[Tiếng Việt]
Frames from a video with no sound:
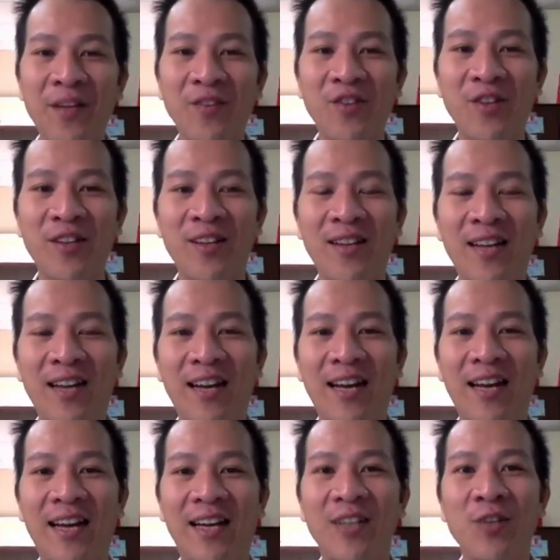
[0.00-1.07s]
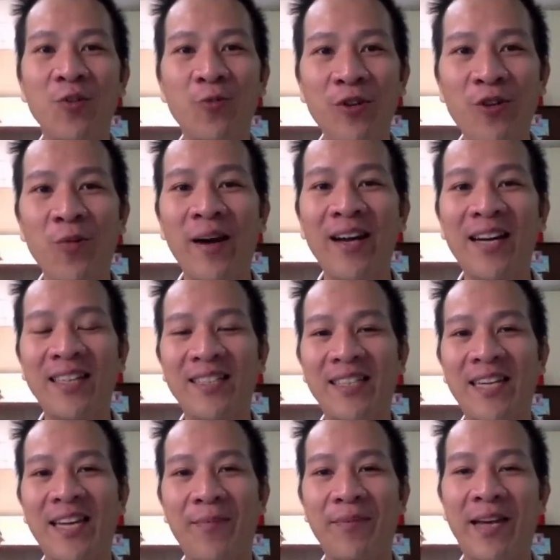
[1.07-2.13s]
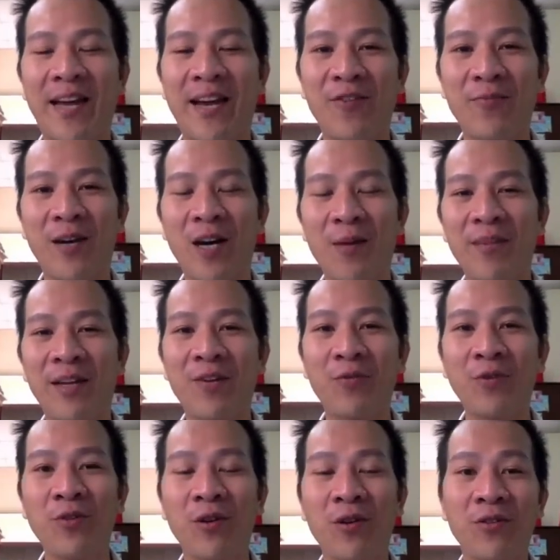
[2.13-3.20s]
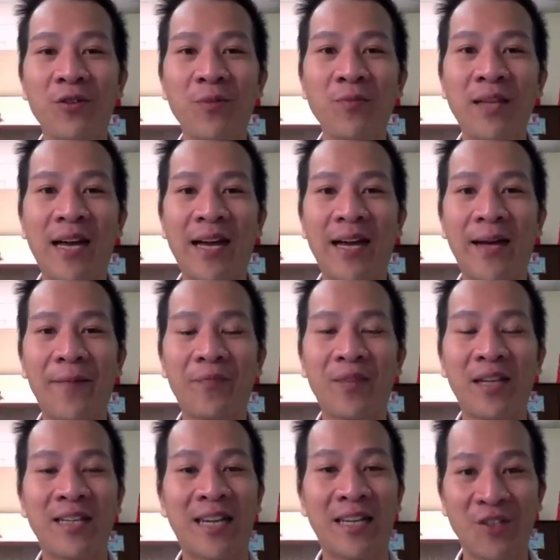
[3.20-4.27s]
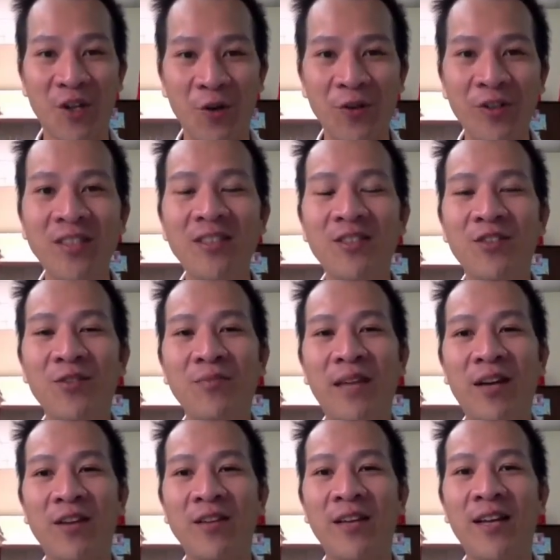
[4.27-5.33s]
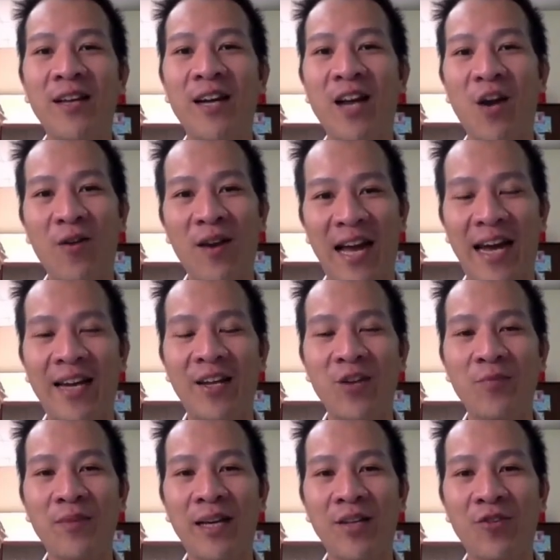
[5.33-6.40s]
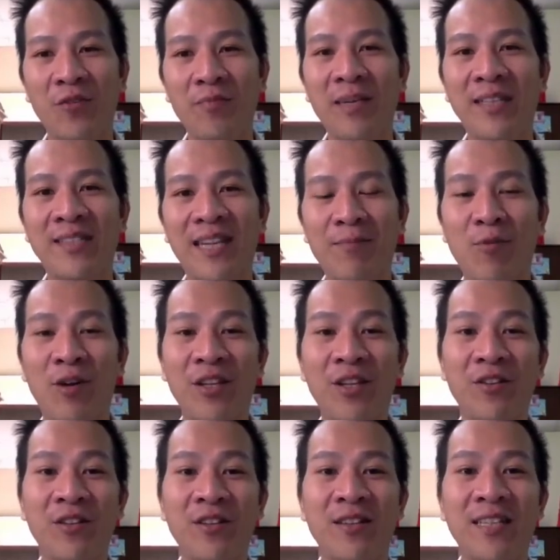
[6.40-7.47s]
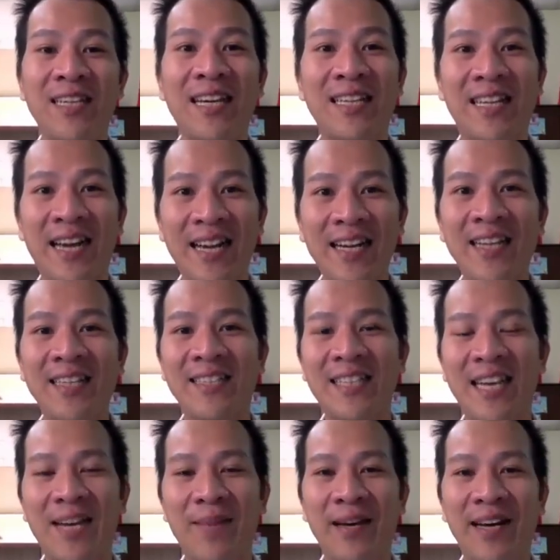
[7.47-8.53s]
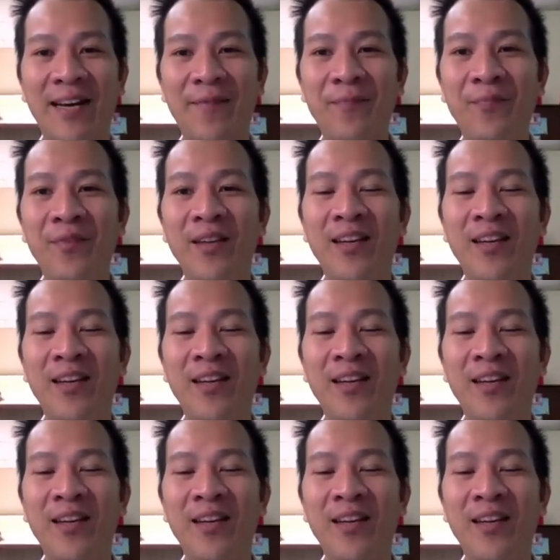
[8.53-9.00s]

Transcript: Cho nên rằng là, là quý cô bác anh chị em nào mà hôm nay cuối tuần chúng ta rảnh rỗi, chúng ta có thể là ngồi lại để chúng ta chuẩn bị sang một cái chương trình tiếng Anh khác anh chị em ha,